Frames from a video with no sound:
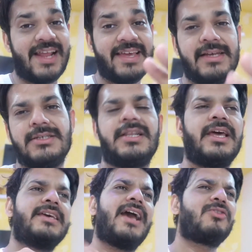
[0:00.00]
लाइक कीजिए
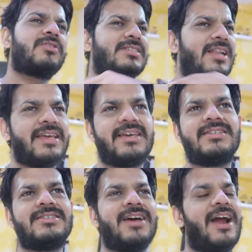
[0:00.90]
नहीं आया तो डिसलाइक
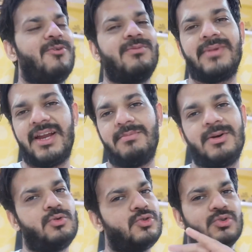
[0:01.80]
कीजिए आई वोट माइंड
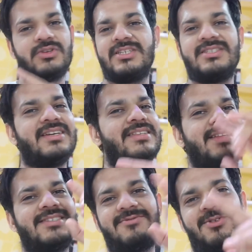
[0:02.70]
बट कुछ तो कीजिए
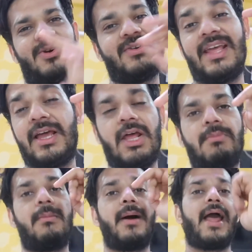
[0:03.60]
दैट्स इट फॉर नॉट टेक
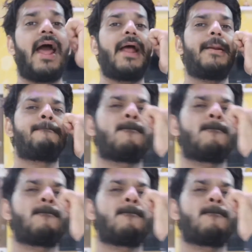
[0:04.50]
केयर बाय एंड